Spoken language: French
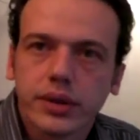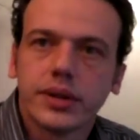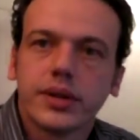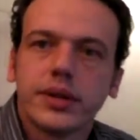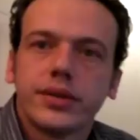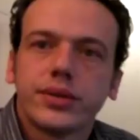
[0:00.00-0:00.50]

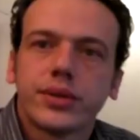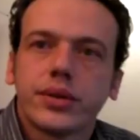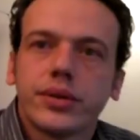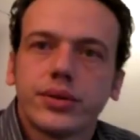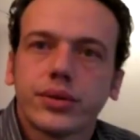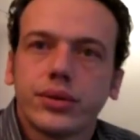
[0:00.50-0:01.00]
Euh,
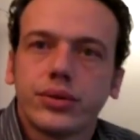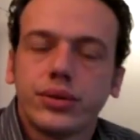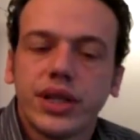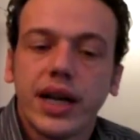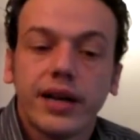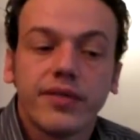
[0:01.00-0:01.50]
sur, sur ce
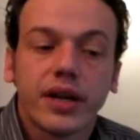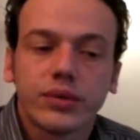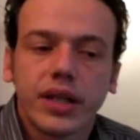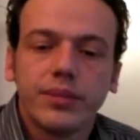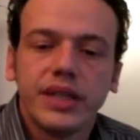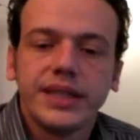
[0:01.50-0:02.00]
sujet-là, il va
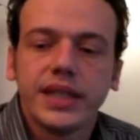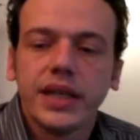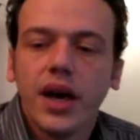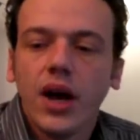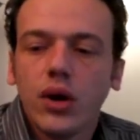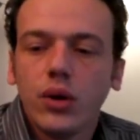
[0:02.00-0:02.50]

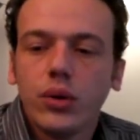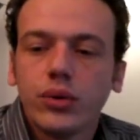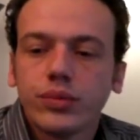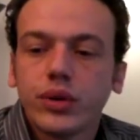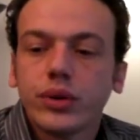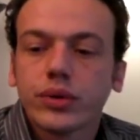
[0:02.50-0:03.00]
comptabiliser le
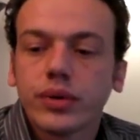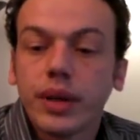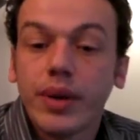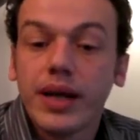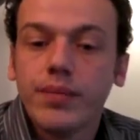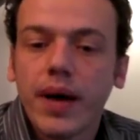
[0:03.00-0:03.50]
nombre de ce qu'on
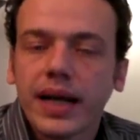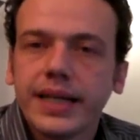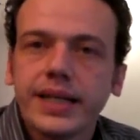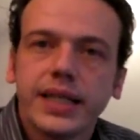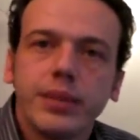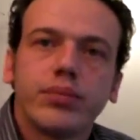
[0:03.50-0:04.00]
appelle les
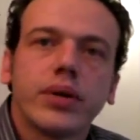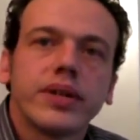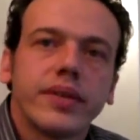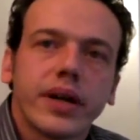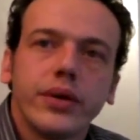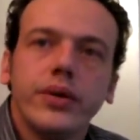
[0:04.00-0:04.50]
backlinks qui
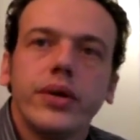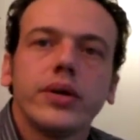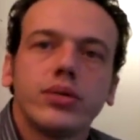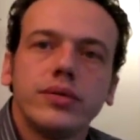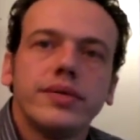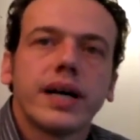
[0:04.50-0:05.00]
pointent vers une
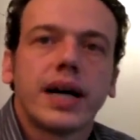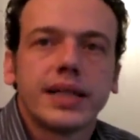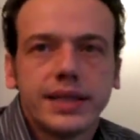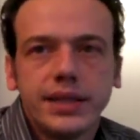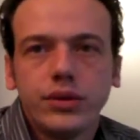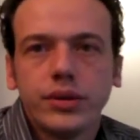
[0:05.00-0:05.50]
note ou vers un
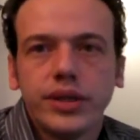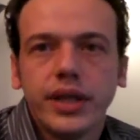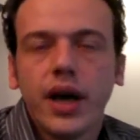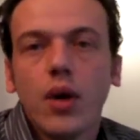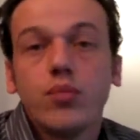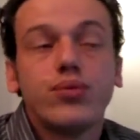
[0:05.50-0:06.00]
site
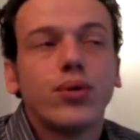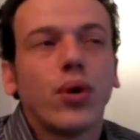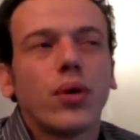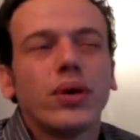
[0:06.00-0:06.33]
donné pour